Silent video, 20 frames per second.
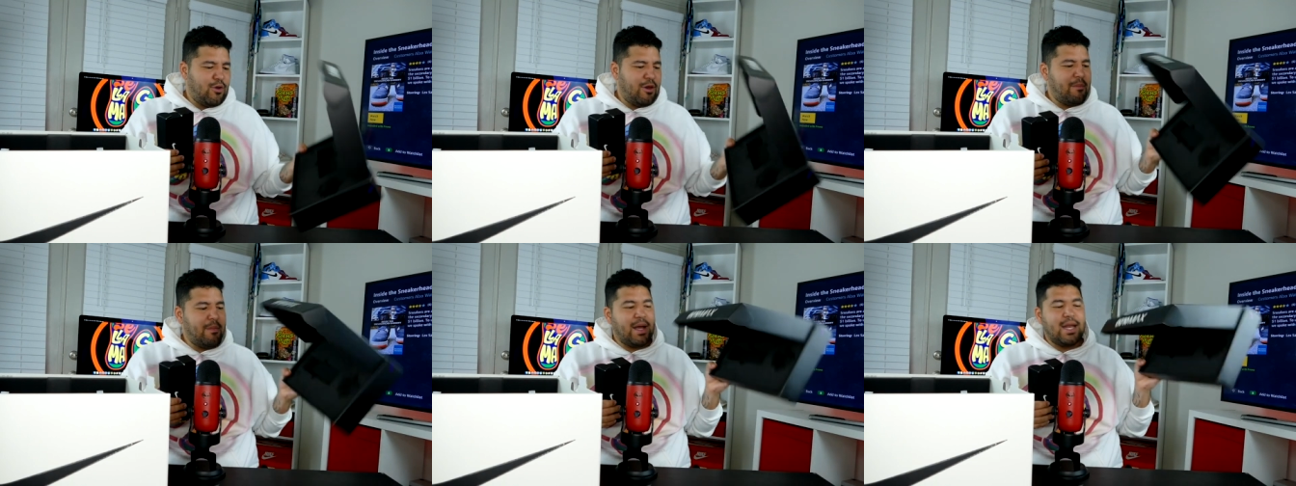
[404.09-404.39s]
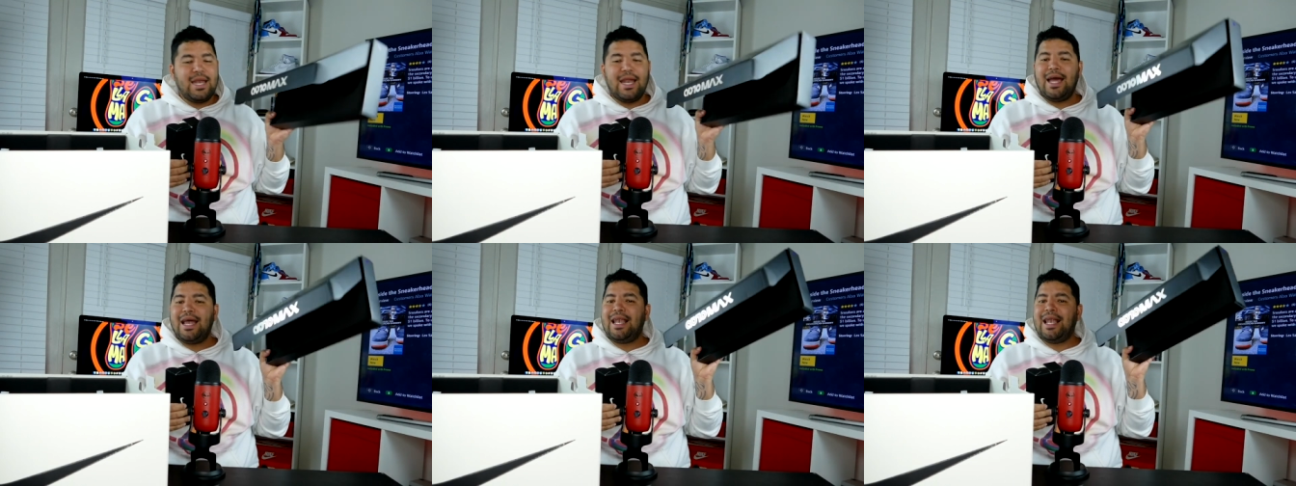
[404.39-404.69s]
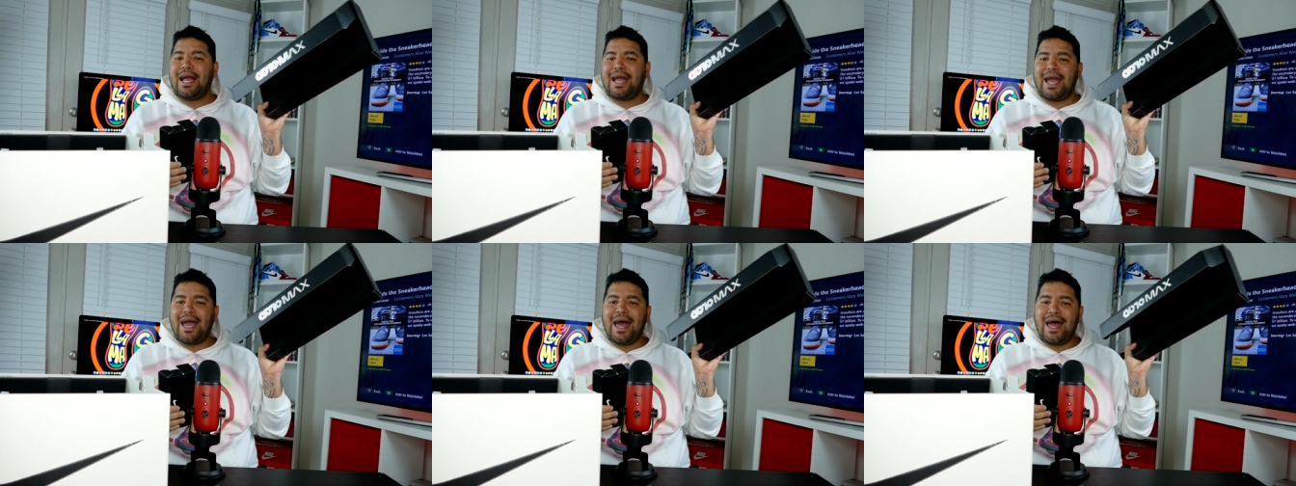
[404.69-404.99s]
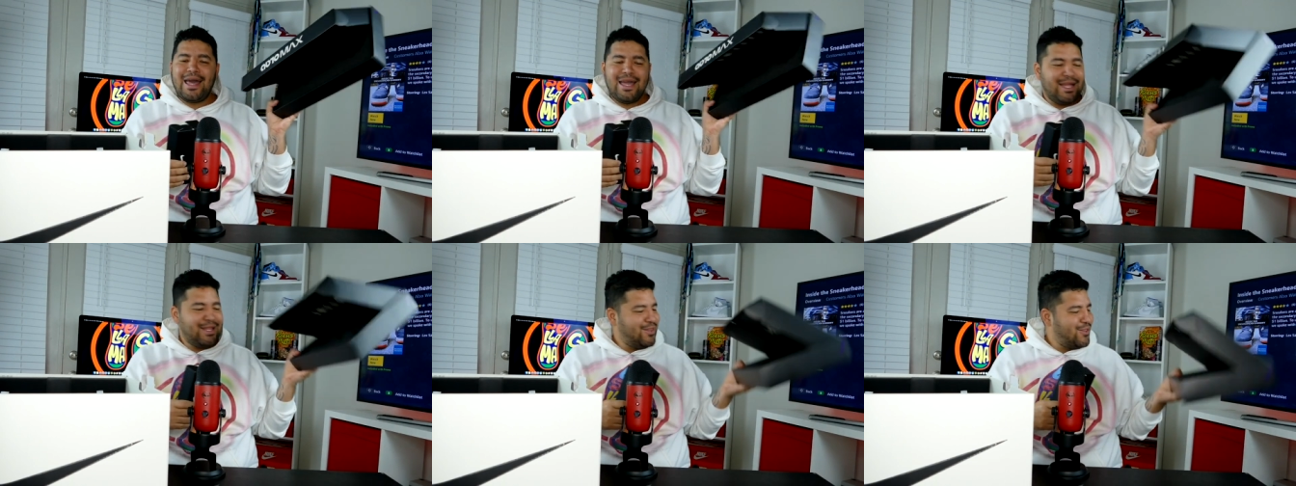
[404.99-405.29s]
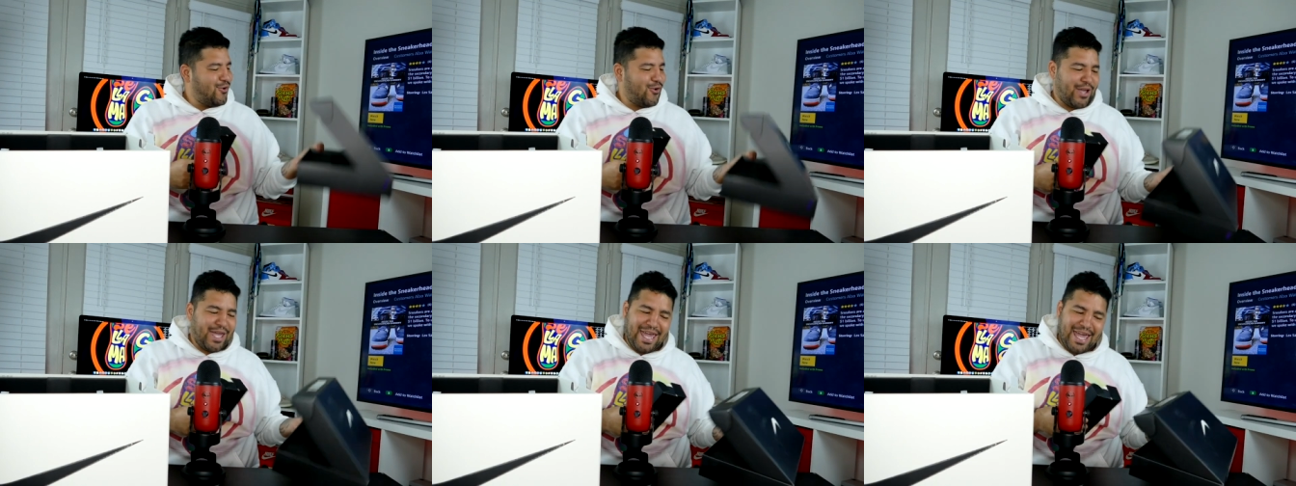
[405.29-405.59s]
hay más nada en la caja
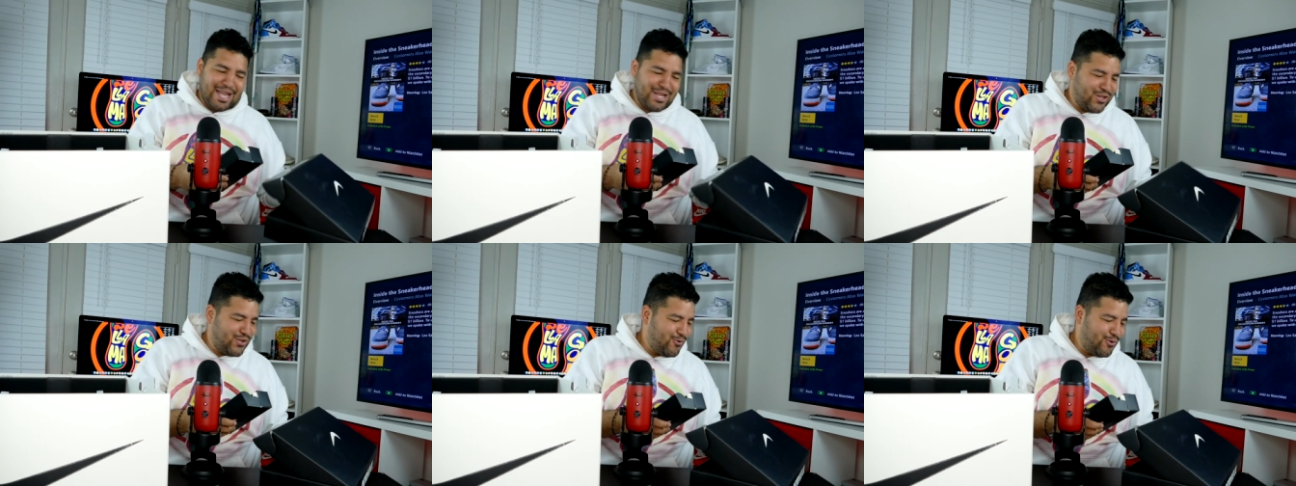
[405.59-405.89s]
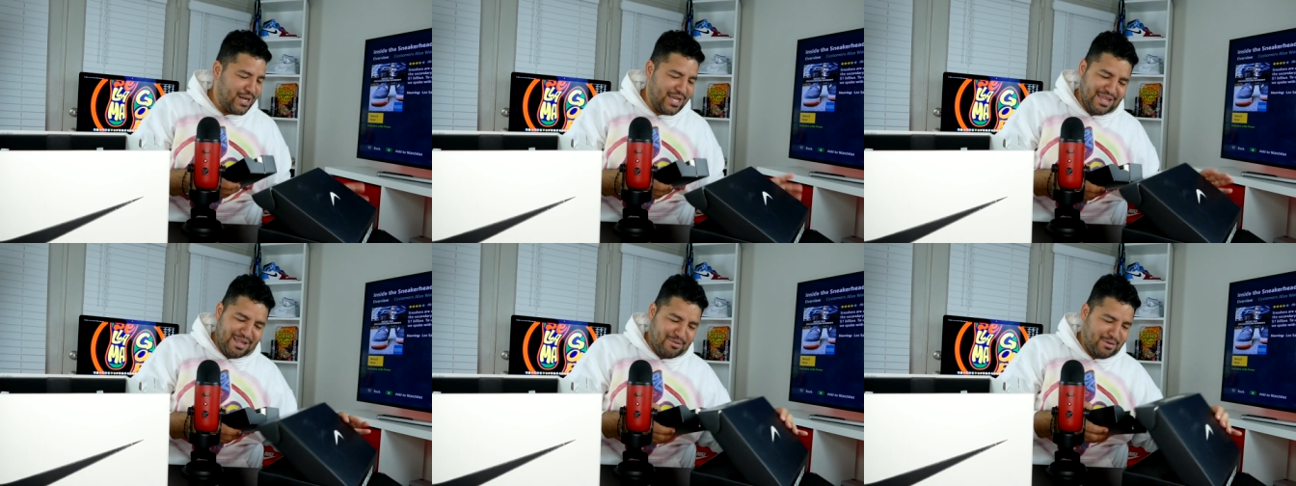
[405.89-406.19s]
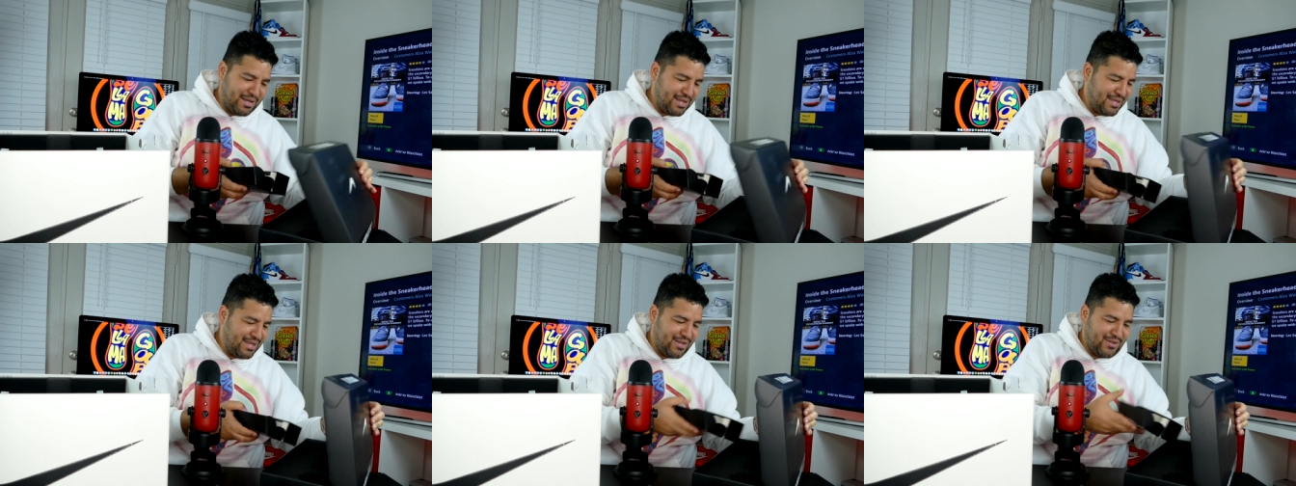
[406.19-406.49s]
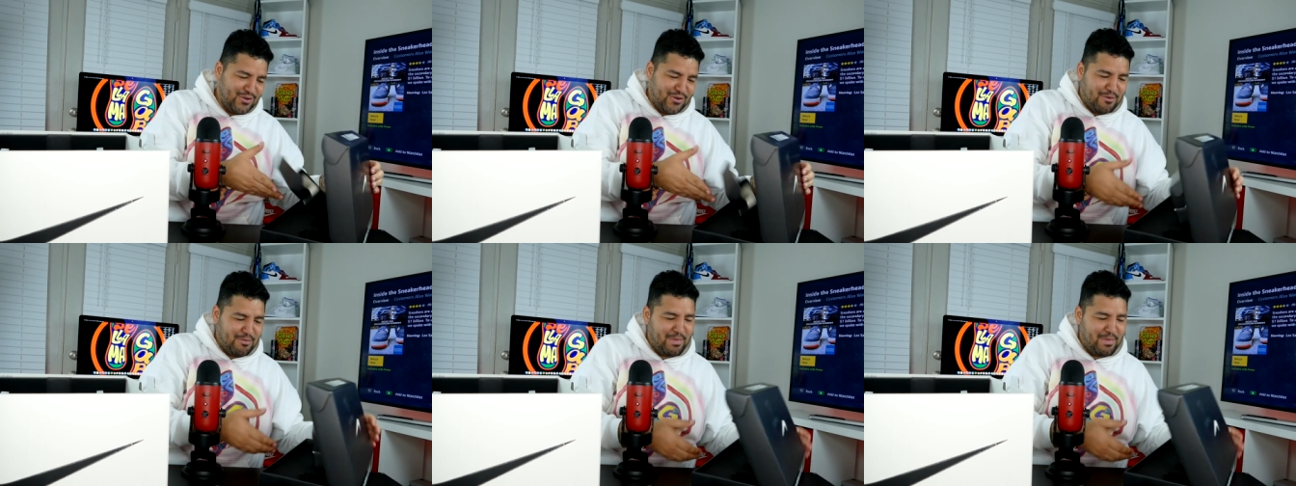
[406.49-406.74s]
adentro. Qué chula esta presentación.